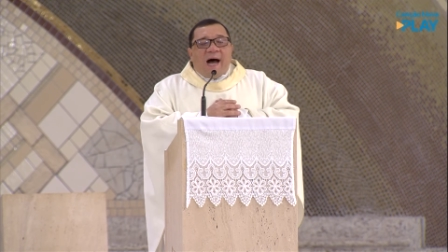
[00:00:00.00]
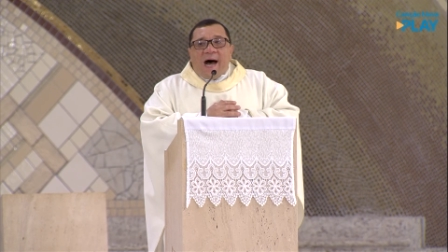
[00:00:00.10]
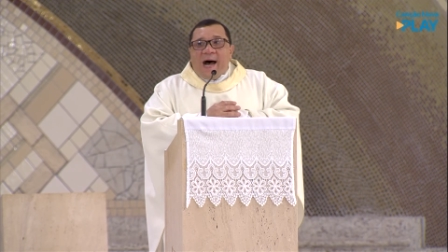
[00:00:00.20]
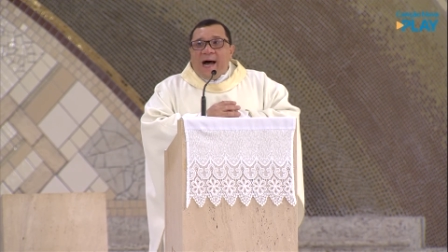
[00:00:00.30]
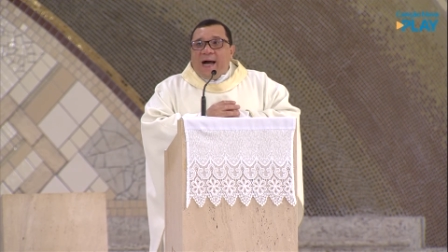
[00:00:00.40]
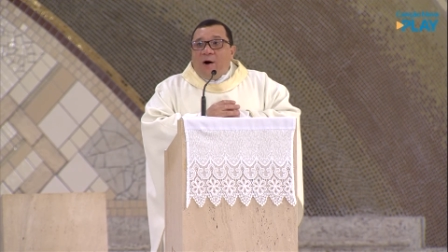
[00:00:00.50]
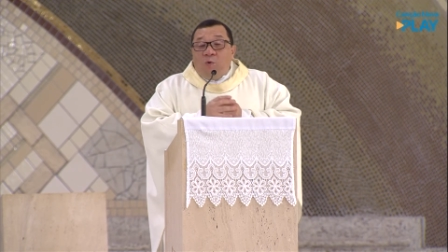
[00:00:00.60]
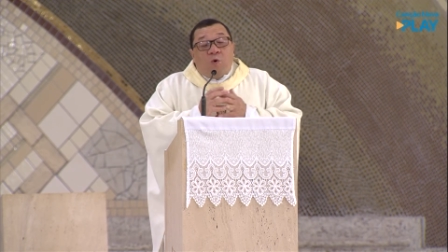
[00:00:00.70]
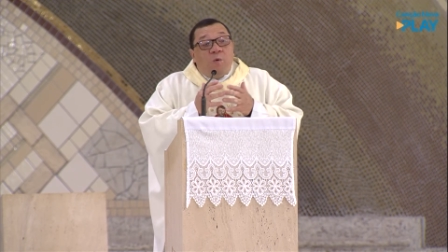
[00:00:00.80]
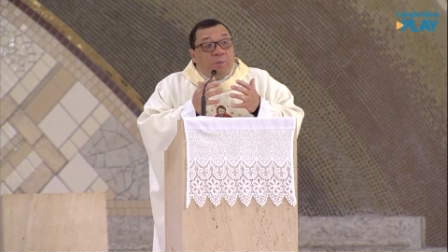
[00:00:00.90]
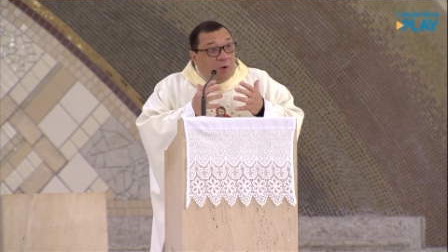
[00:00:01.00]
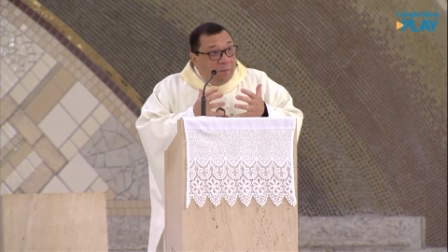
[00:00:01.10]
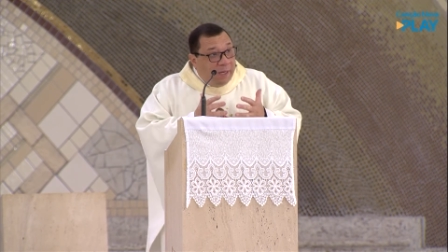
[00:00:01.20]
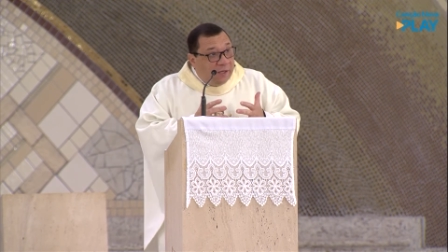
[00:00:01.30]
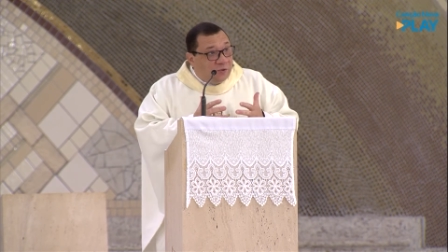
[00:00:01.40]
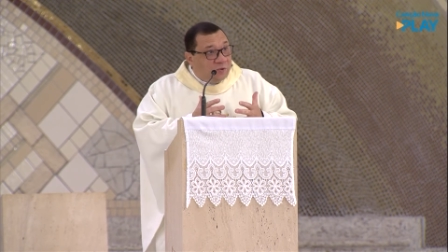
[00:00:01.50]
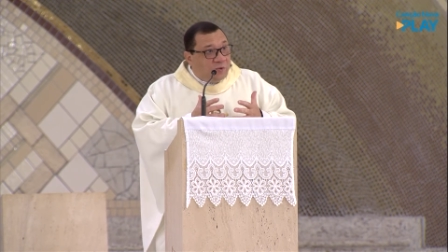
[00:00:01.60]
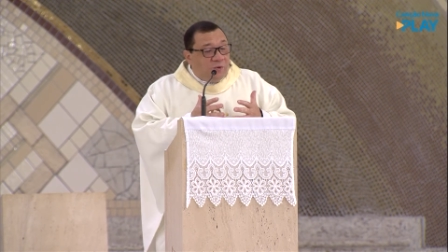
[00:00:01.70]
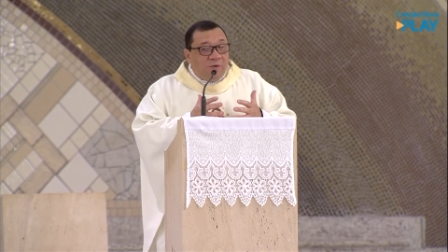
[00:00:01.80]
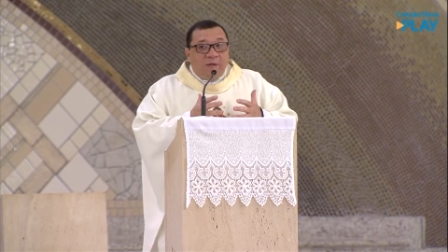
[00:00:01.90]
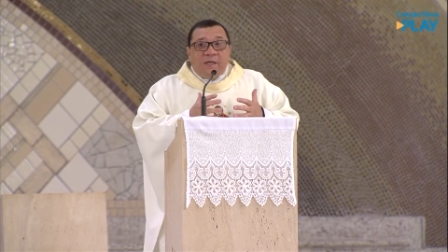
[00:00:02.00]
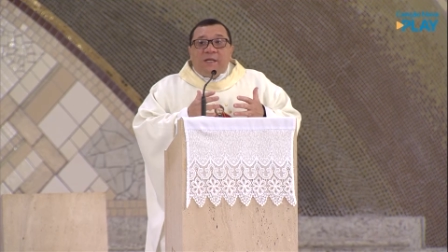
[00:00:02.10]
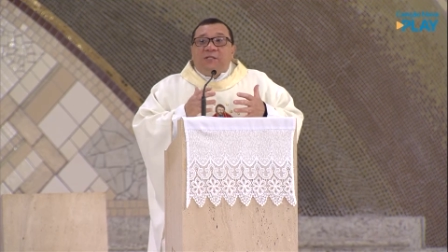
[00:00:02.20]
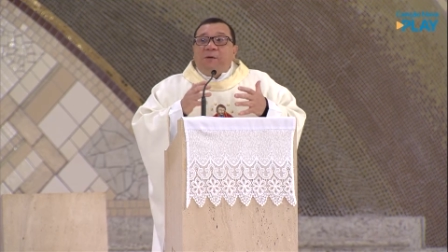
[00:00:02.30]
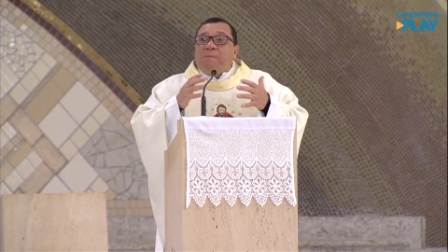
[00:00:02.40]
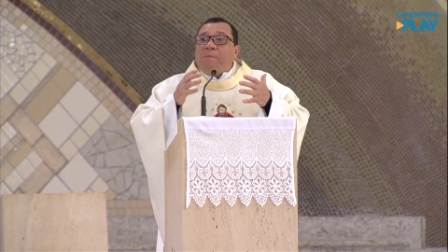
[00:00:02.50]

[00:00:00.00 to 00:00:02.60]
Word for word: a, o compromisso de